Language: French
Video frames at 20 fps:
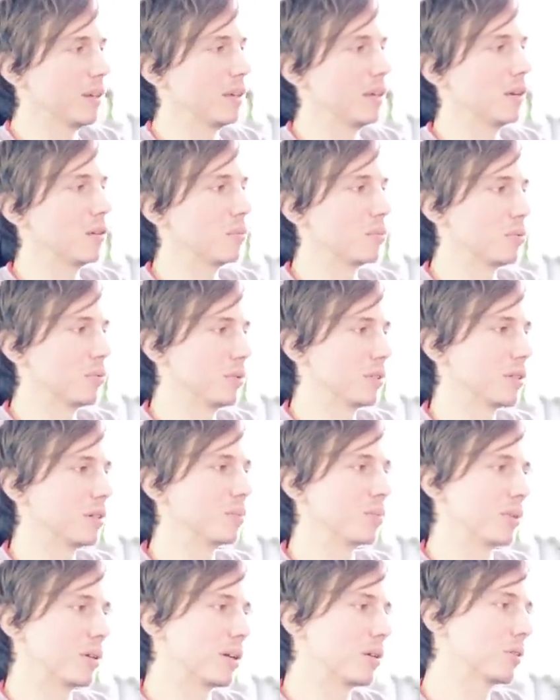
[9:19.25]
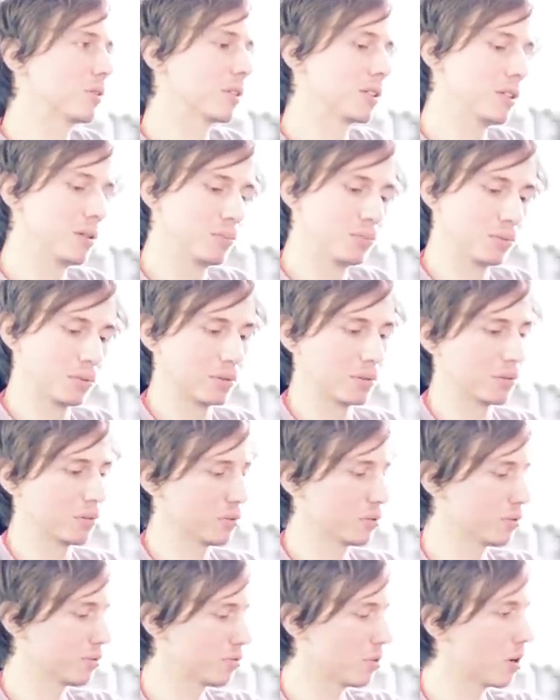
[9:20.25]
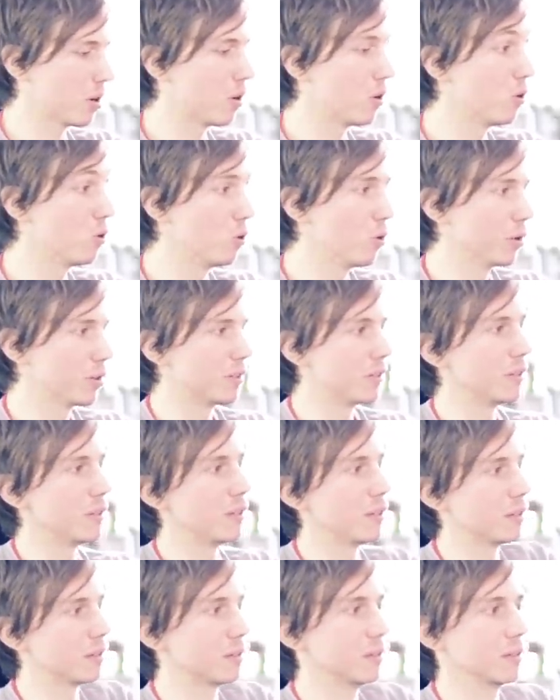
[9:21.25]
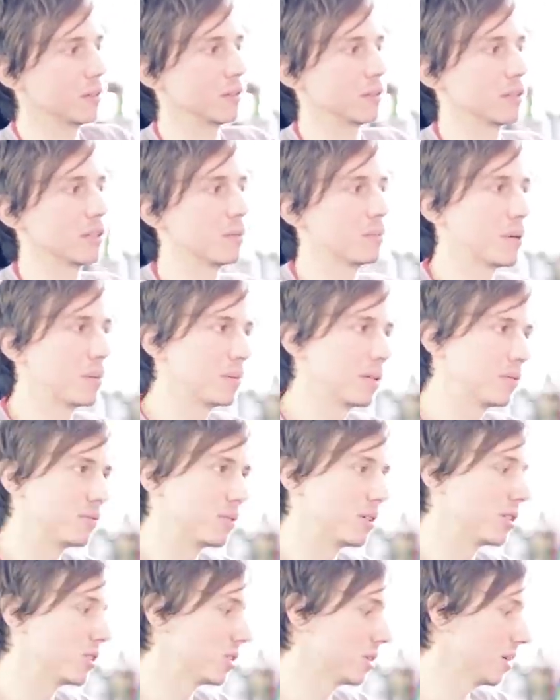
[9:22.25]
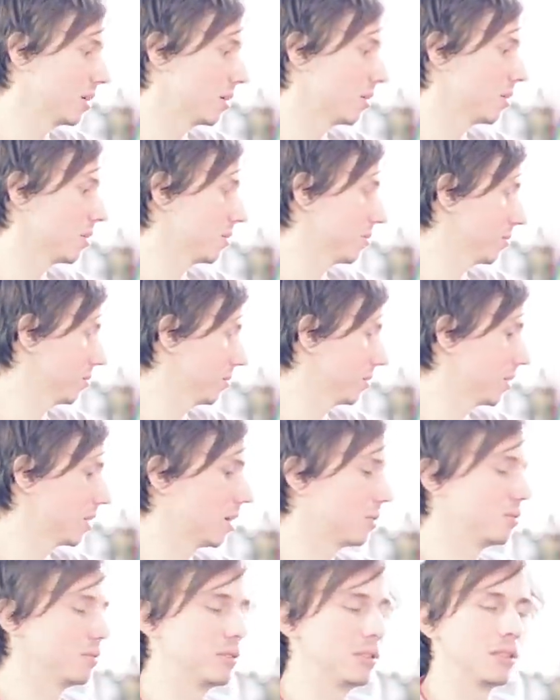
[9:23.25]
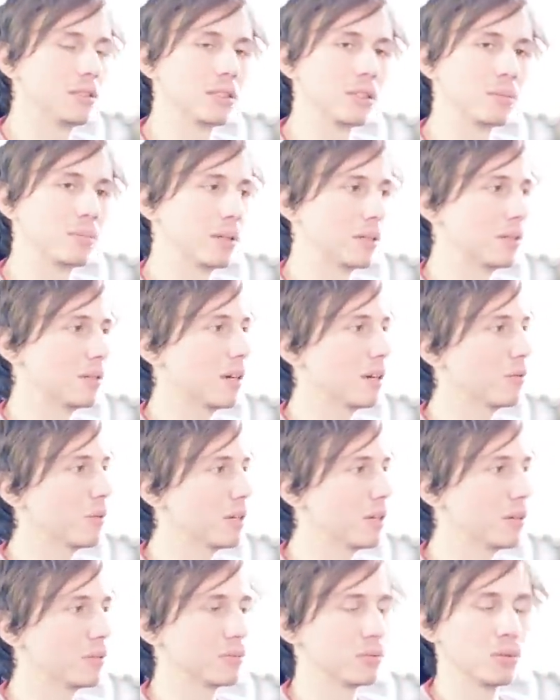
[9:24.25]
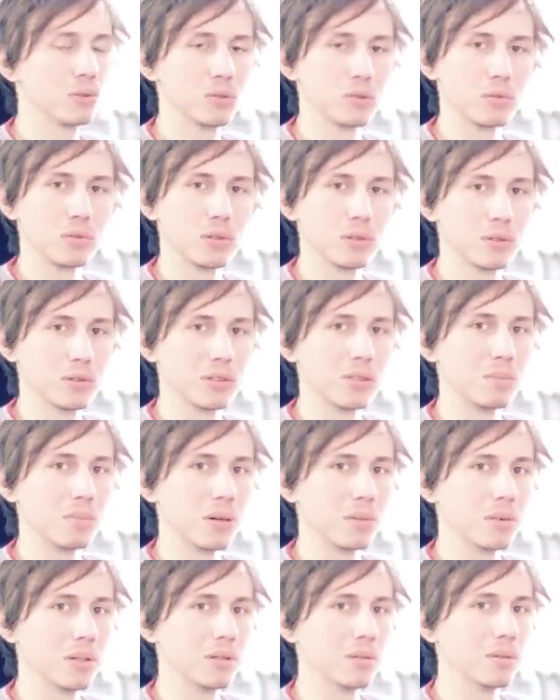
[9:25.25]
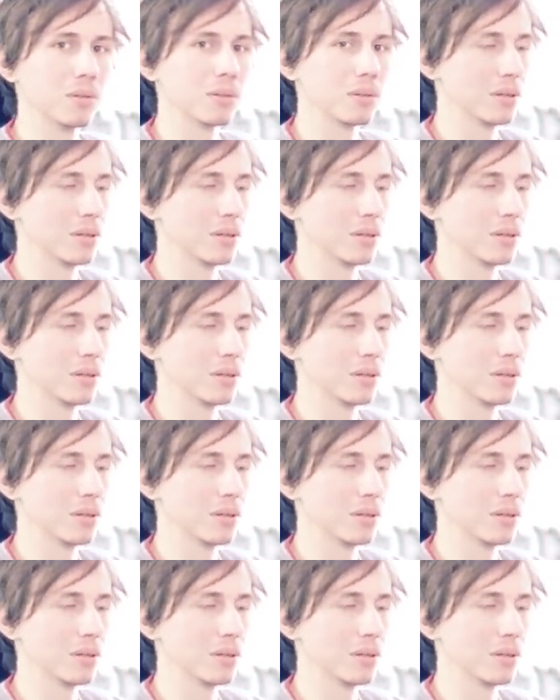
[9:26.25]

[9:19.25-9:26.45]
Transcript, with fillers: Et en plus, c'est un peu la loterie pour recevoir un lot qui est euh, capable d'être flashé. Alors, il y a un outil qui s'appelle Hawaii Info sur Windows qui permet